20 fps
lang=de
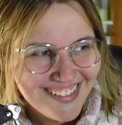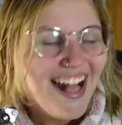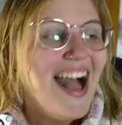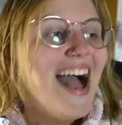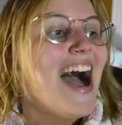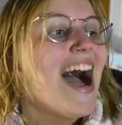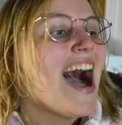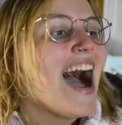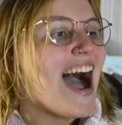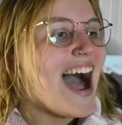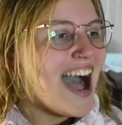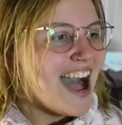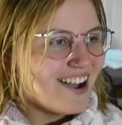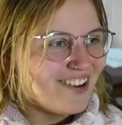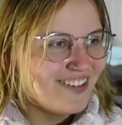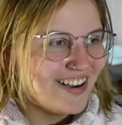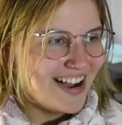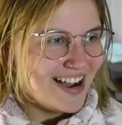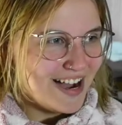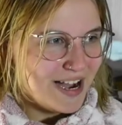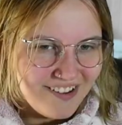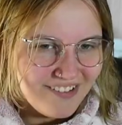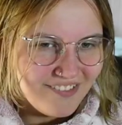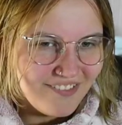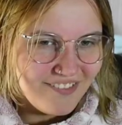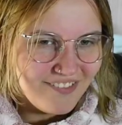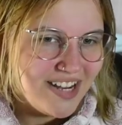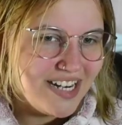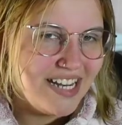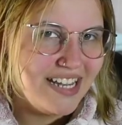Aber
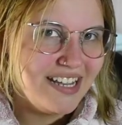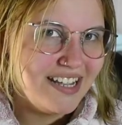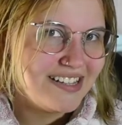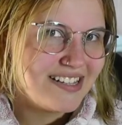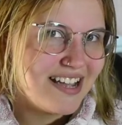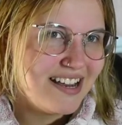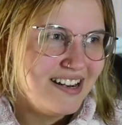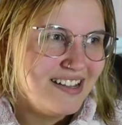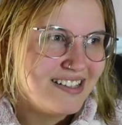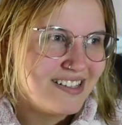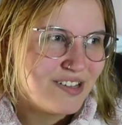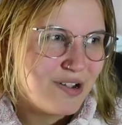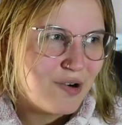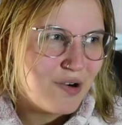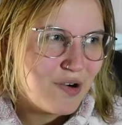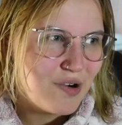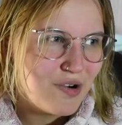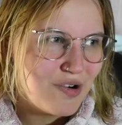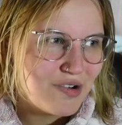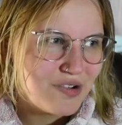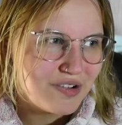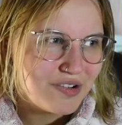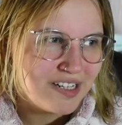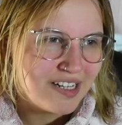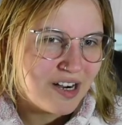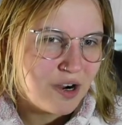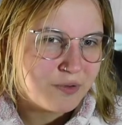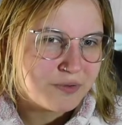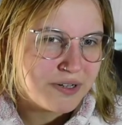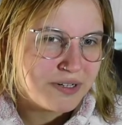wenn ich jetzt alles so
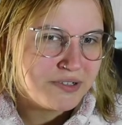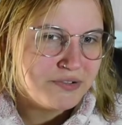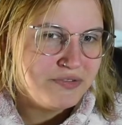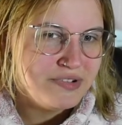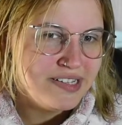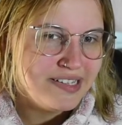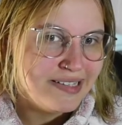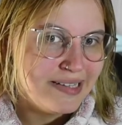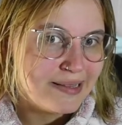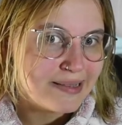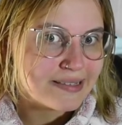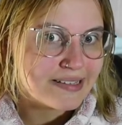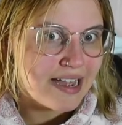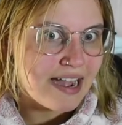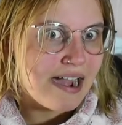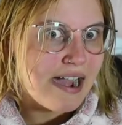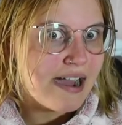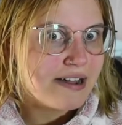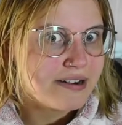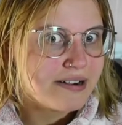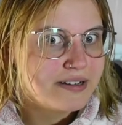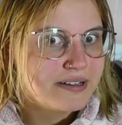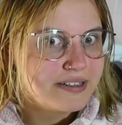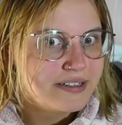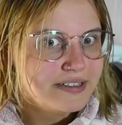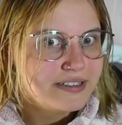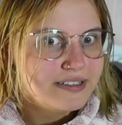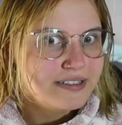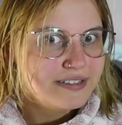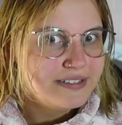gekauft hätte, wie es jetzt gerade
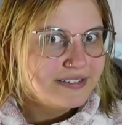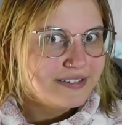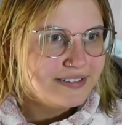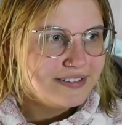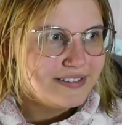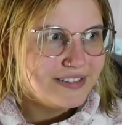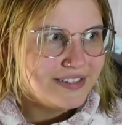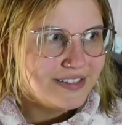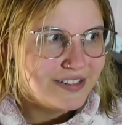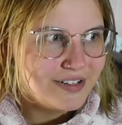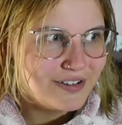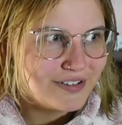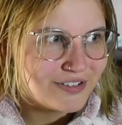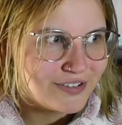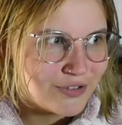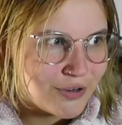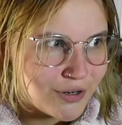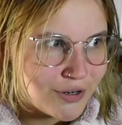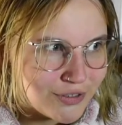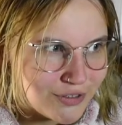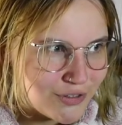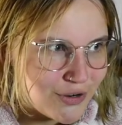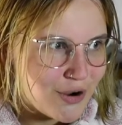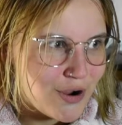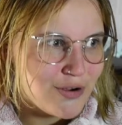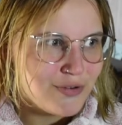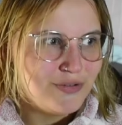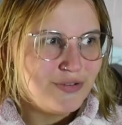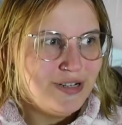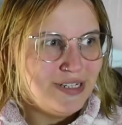dort
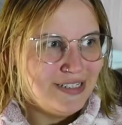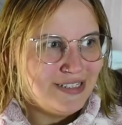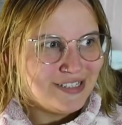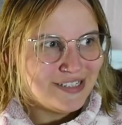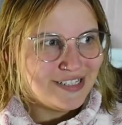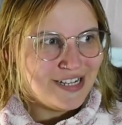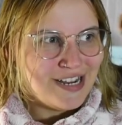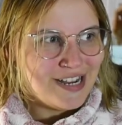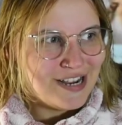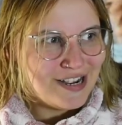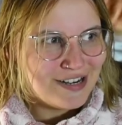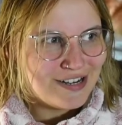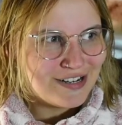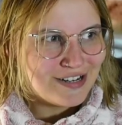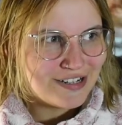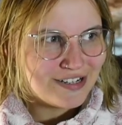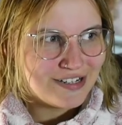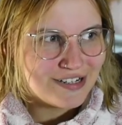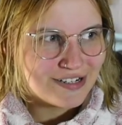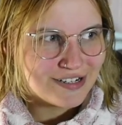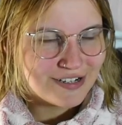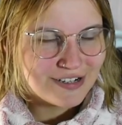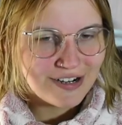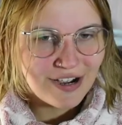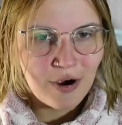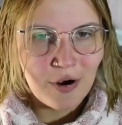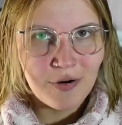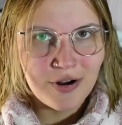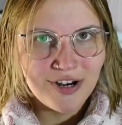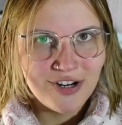öffentlich steht in
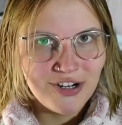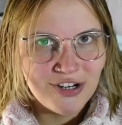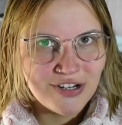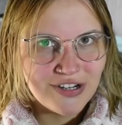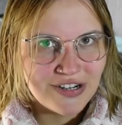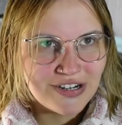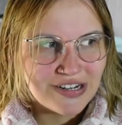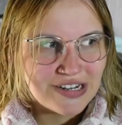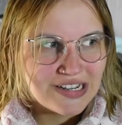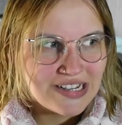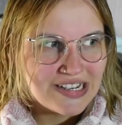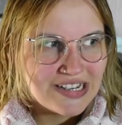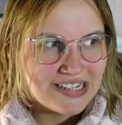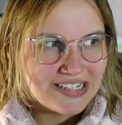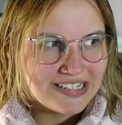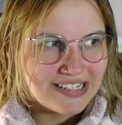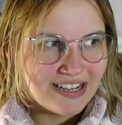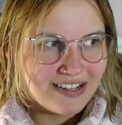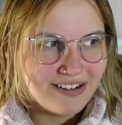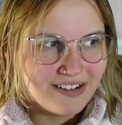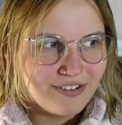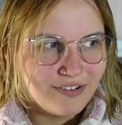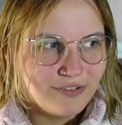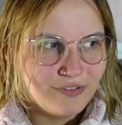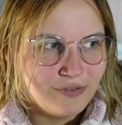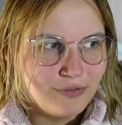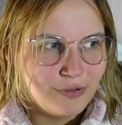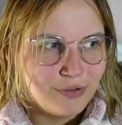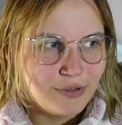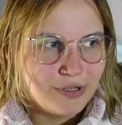Origin, dann
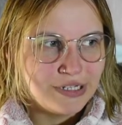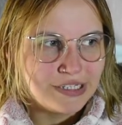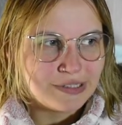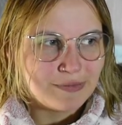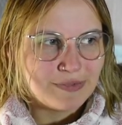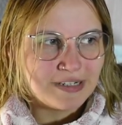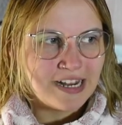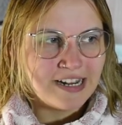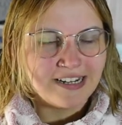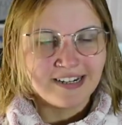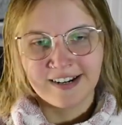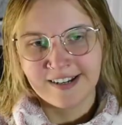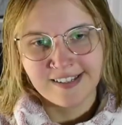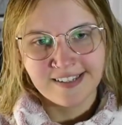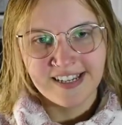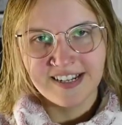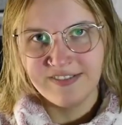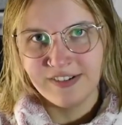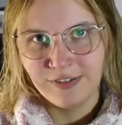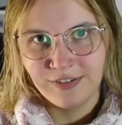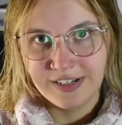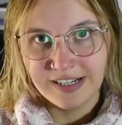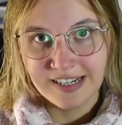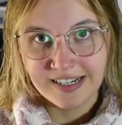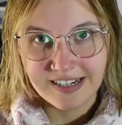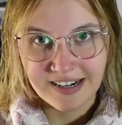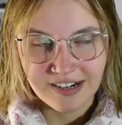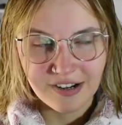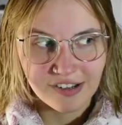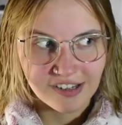würde es mich halt interessieren, wie viel ich
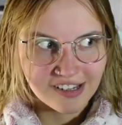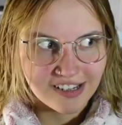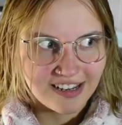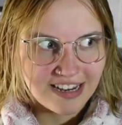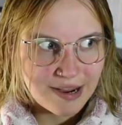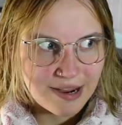dann ausgegeben